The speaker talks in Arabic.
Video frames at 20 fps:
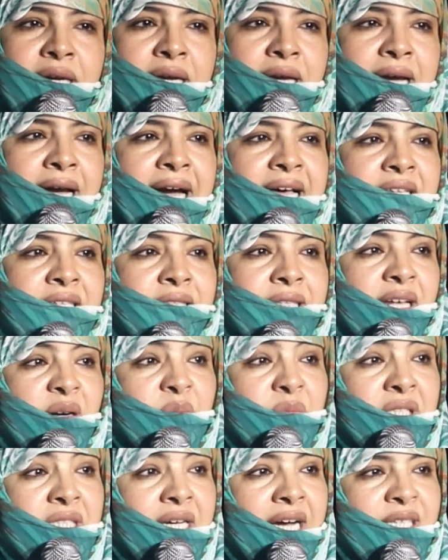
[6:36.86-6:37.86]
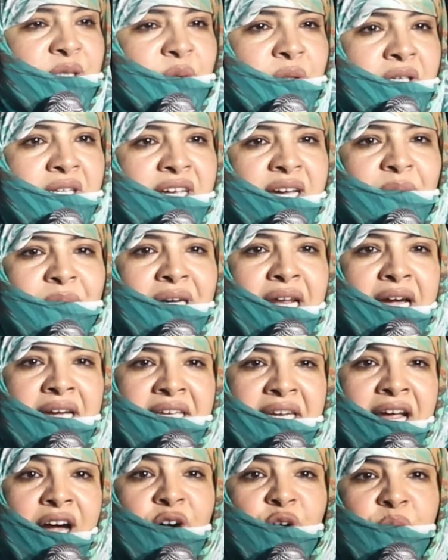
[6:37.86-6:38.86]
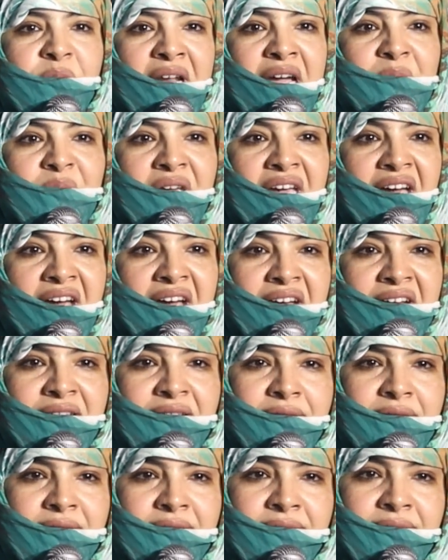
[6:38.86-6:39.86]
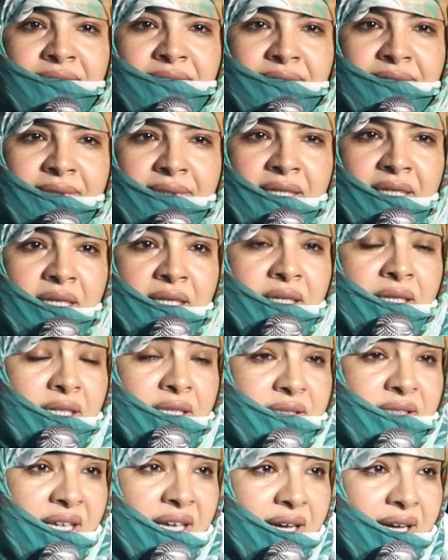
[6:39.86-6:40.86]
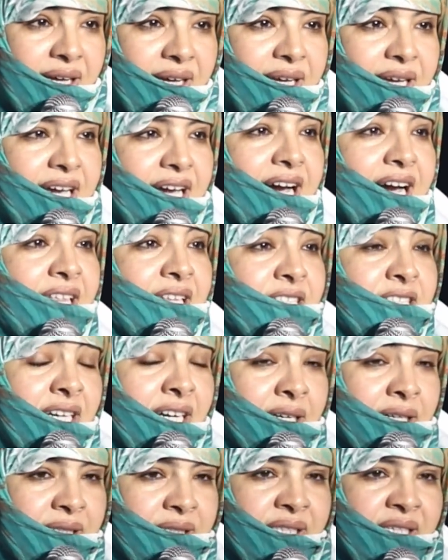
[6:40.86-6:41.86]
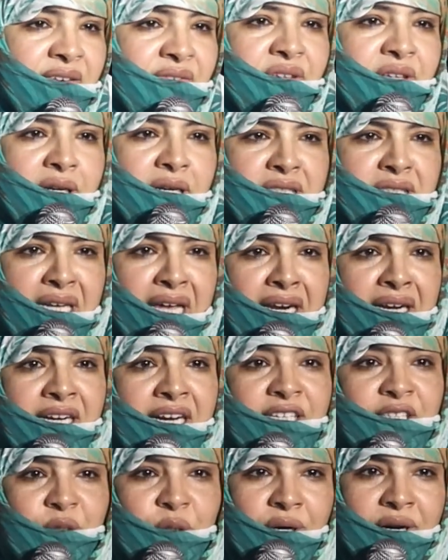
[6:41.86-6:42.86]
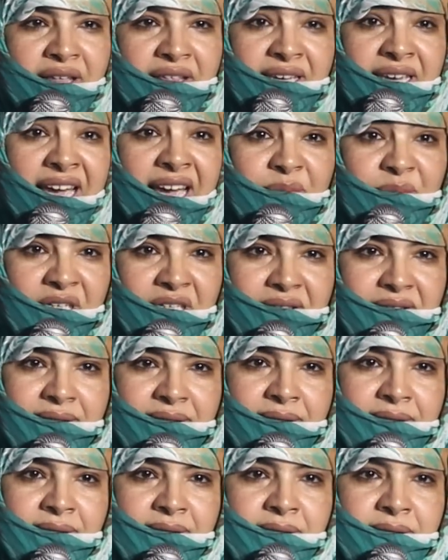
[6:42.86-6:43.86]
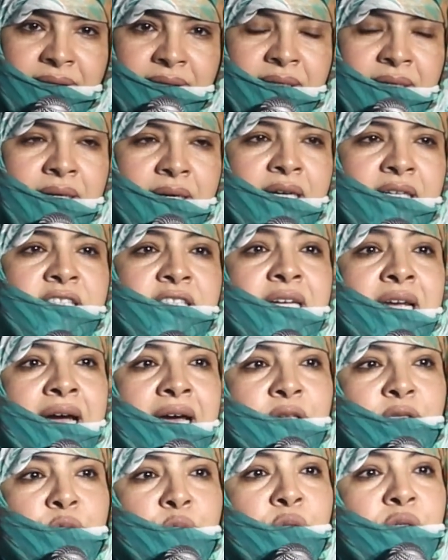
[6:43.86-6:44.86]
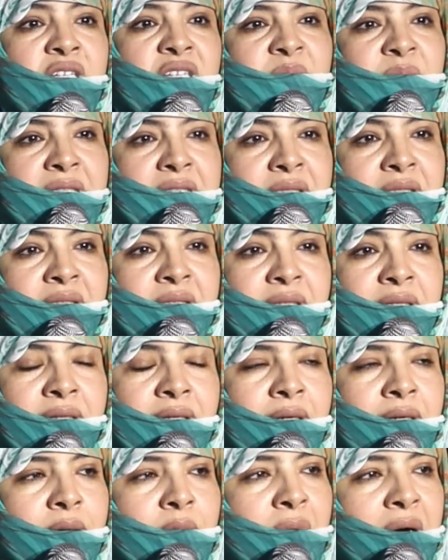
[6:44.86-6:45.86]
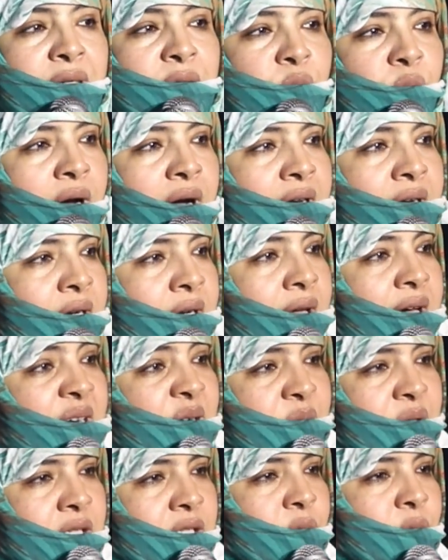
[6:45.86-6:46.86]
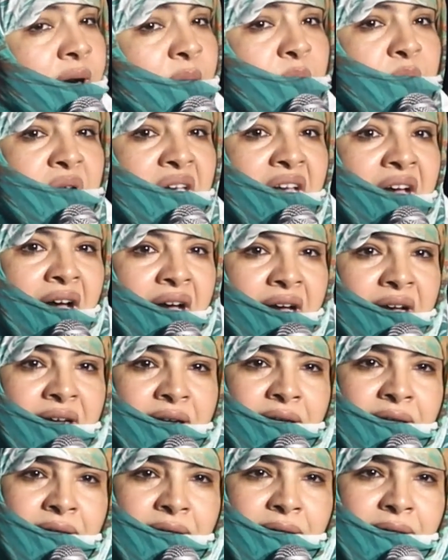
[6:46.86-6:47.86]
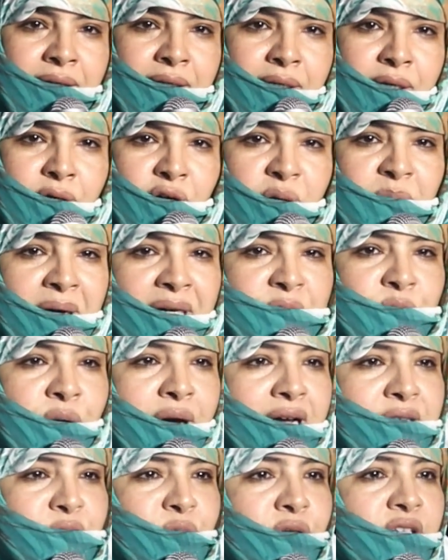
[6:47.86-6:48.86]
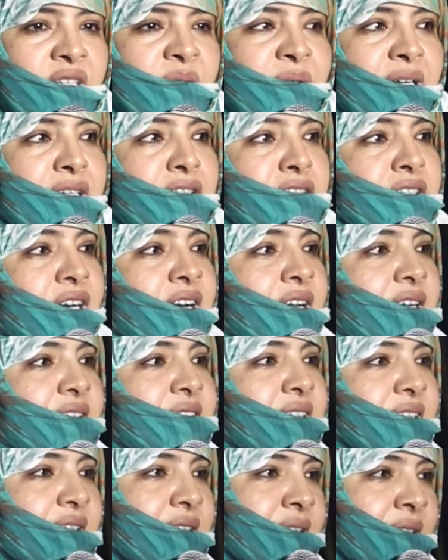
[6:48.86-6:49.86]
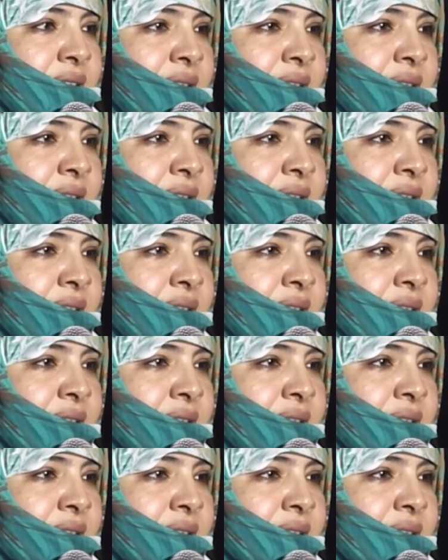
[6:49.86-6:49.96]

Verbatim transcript: هذه تربيات لأبنائنا قمنا بها خلطة هذه شغلتنا في الأجيال لا توخى كاملة أجيال سلمت بعضها للغرب ليربيها وبعضها سلم لجهلة